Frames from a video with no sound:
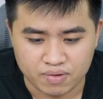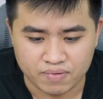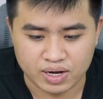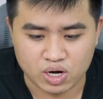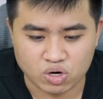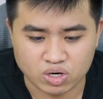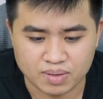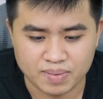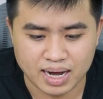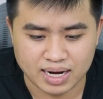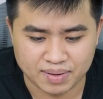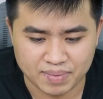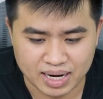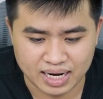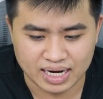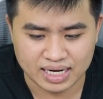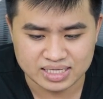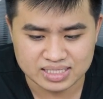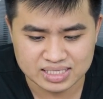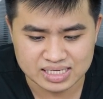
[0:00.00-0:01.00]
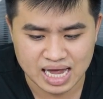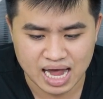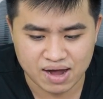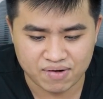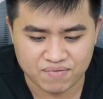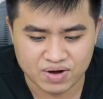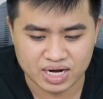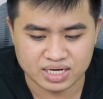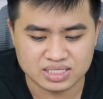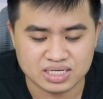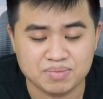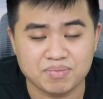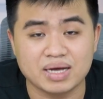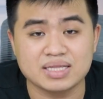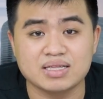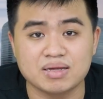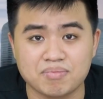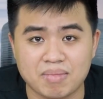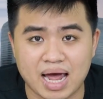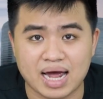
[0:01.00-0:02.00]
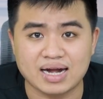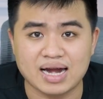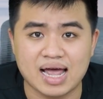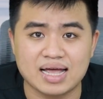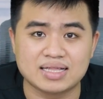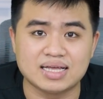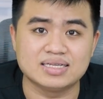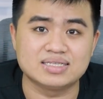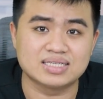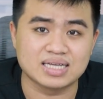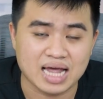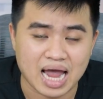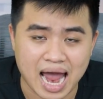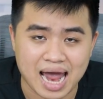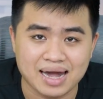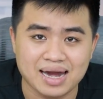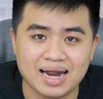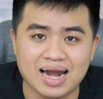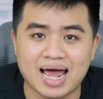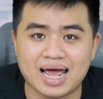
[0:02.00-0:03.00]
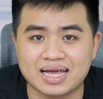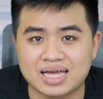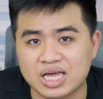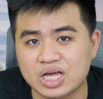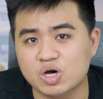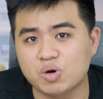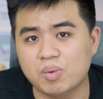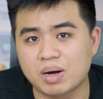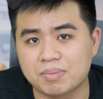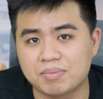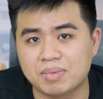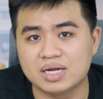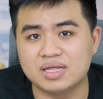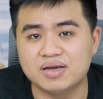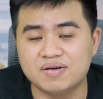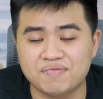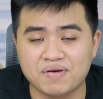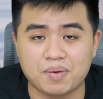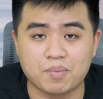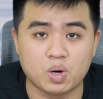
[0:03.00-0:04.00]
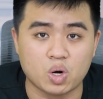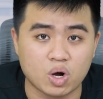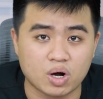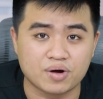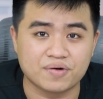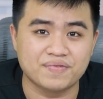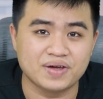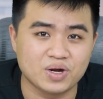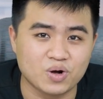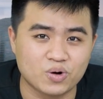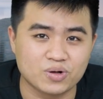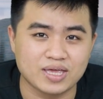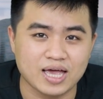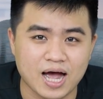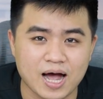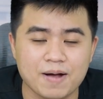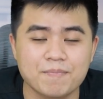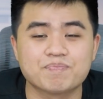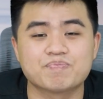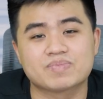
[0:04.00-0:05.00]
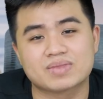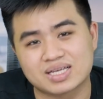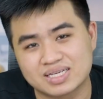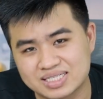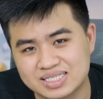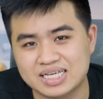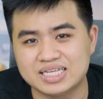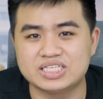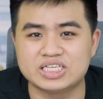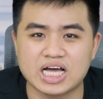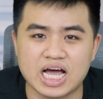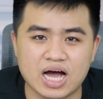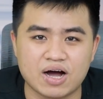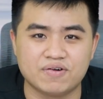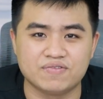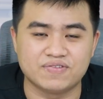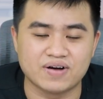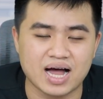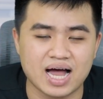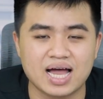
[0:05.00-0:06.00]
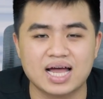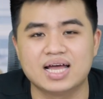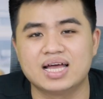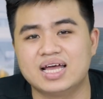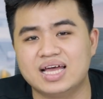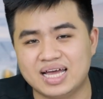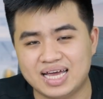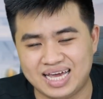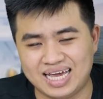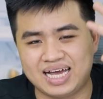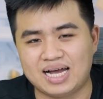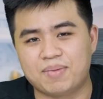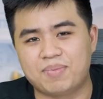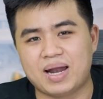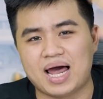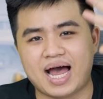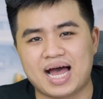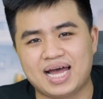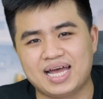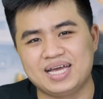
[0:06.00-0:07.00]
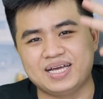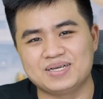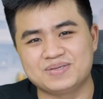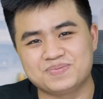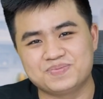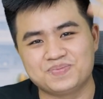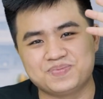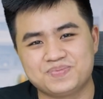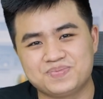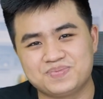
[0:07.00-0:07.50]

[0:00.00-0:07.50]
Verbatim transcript: Vậy còn các bạn các bạn nghĩ sao về cái chiếc máy tính bảng này thì xin hãy để lại ý kiến của mình bên dưới phần bình luận của video nhé. Xin chào và hẹn gặp lại.